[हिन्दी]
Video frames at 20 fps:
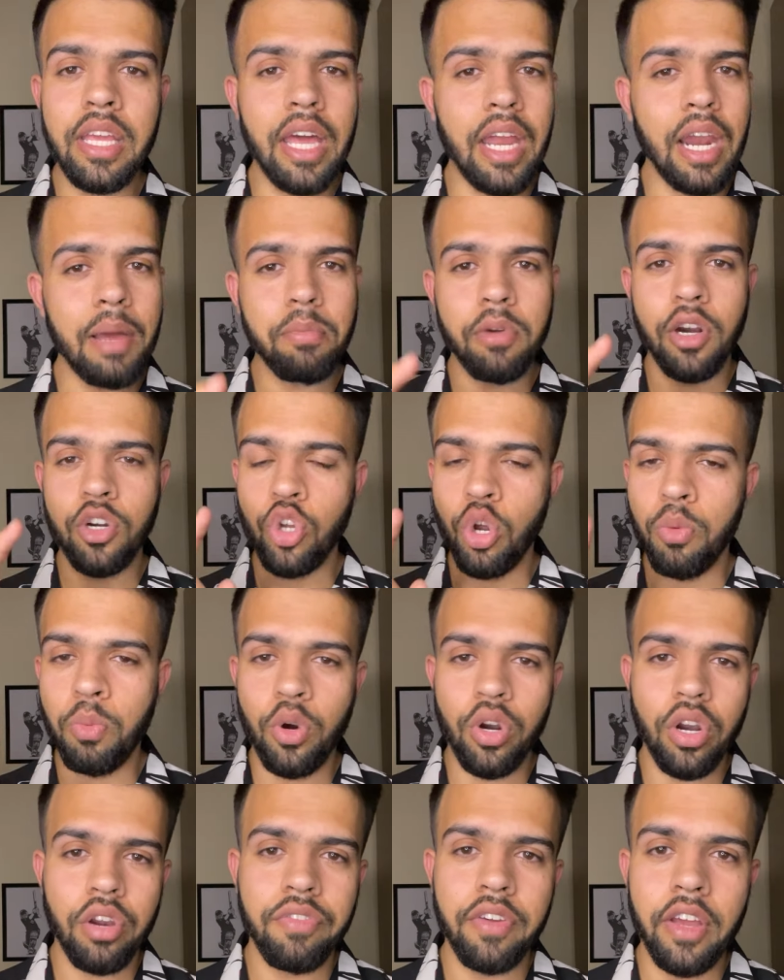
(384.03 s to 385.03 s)
यार आपका टॉप
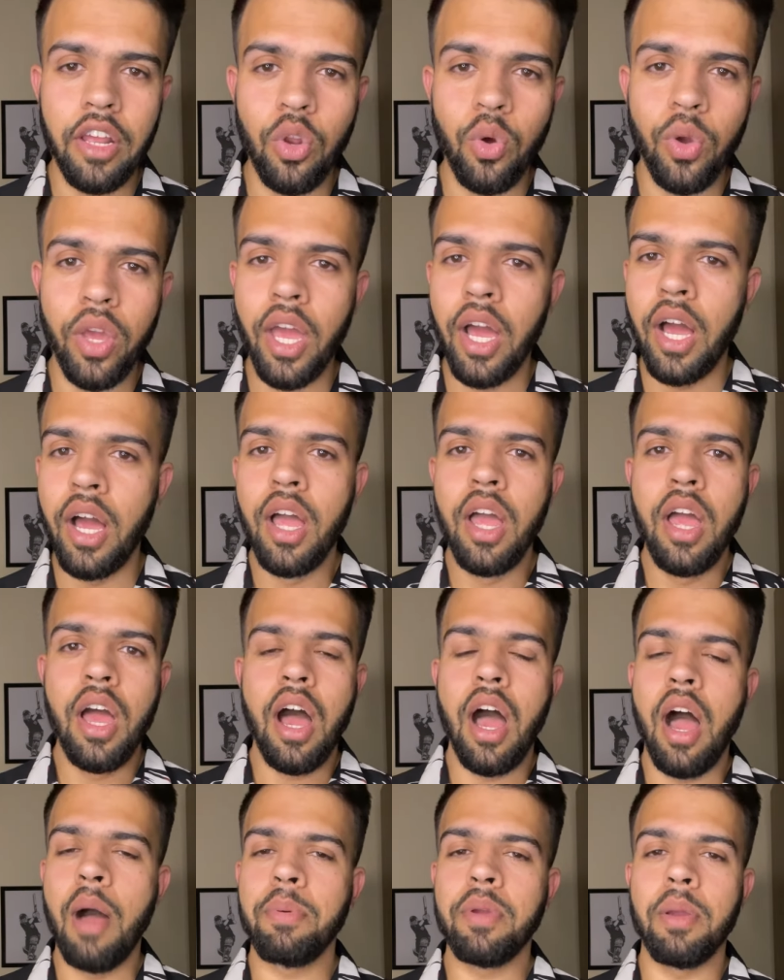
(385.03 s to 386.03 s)
ऑर्डर फेल हो गया
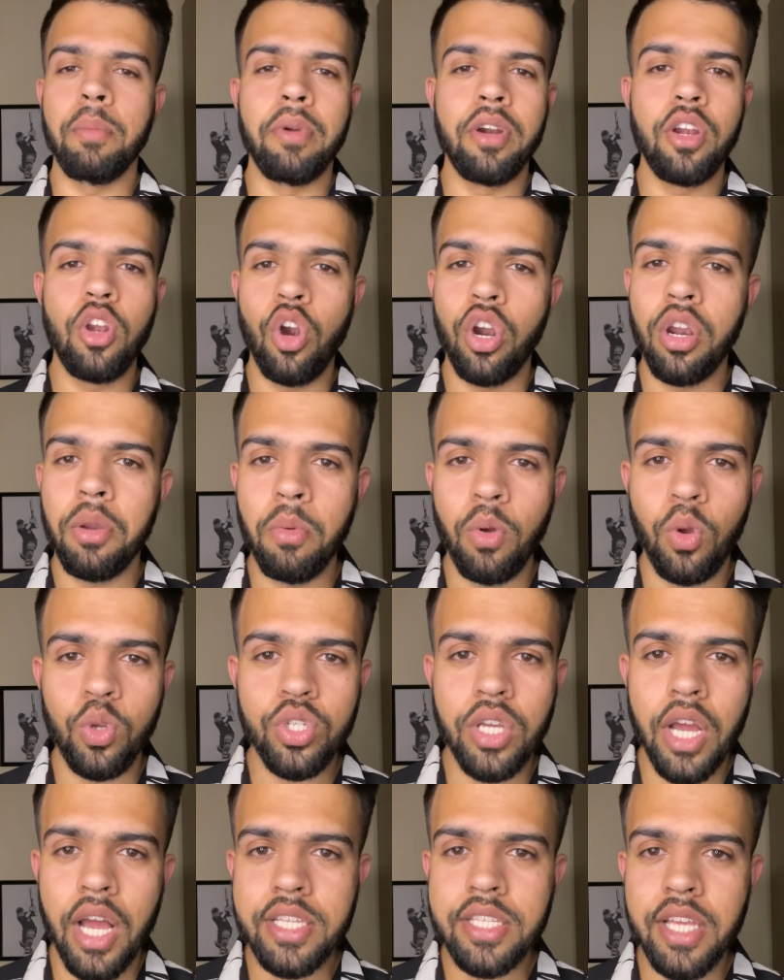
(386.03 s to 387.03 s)
आपके मिडिल ऑर्डर में कुछ
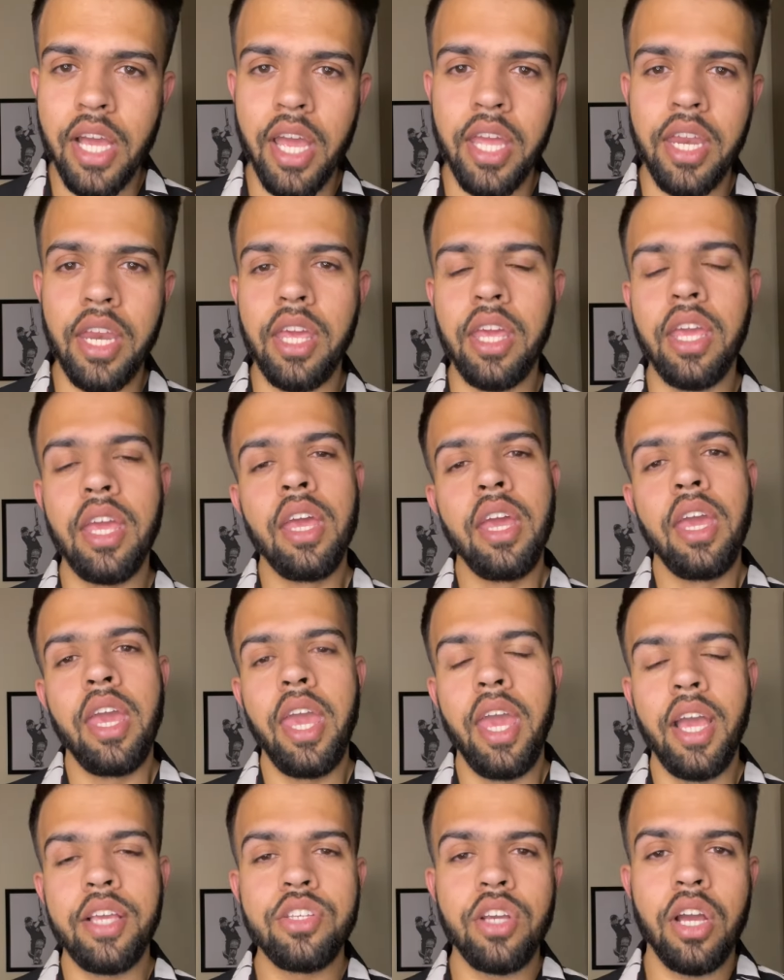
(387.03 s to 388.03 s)
खास आया नहीं
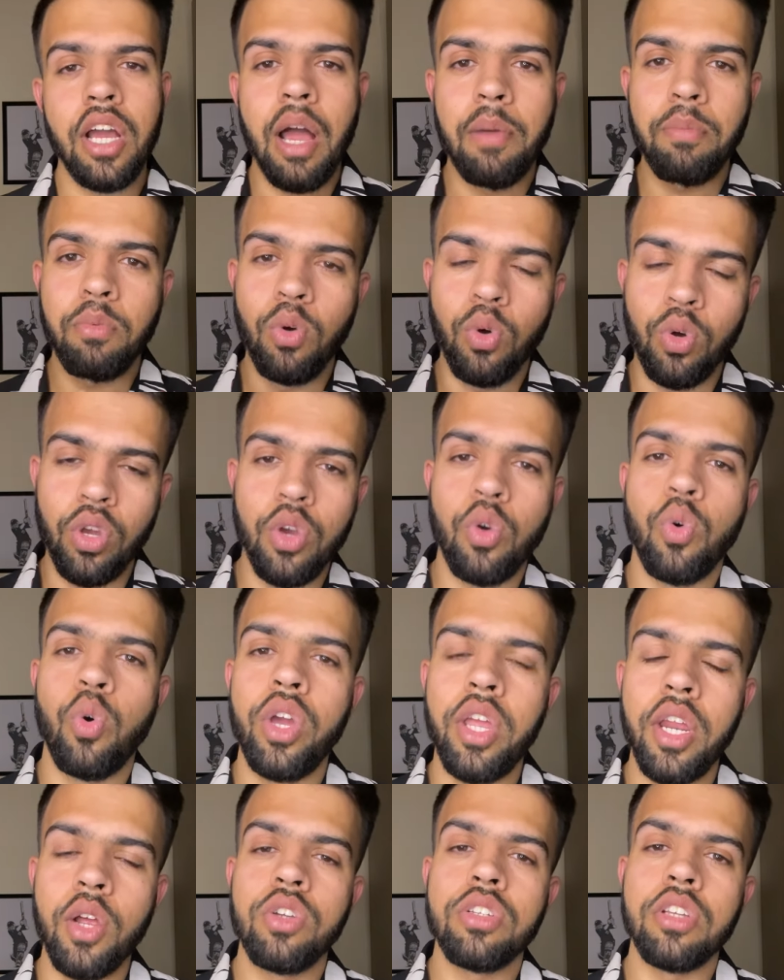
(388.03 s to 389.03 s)
एक जगह आपको
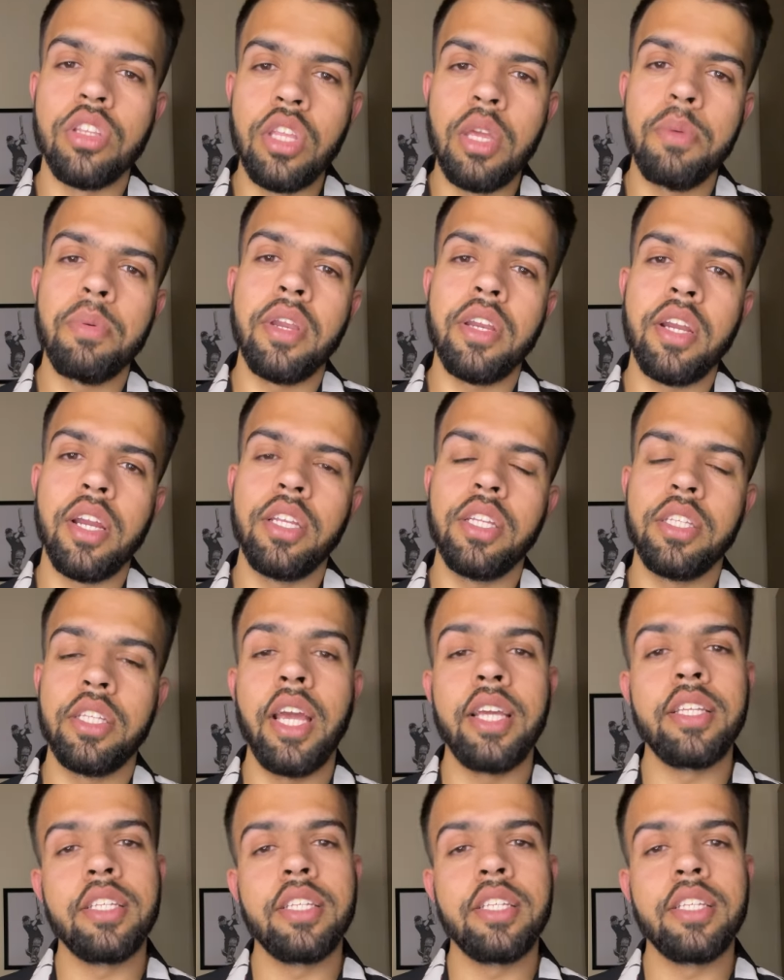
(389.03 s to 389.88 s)
कोई संदीप रन कर देते हैं एक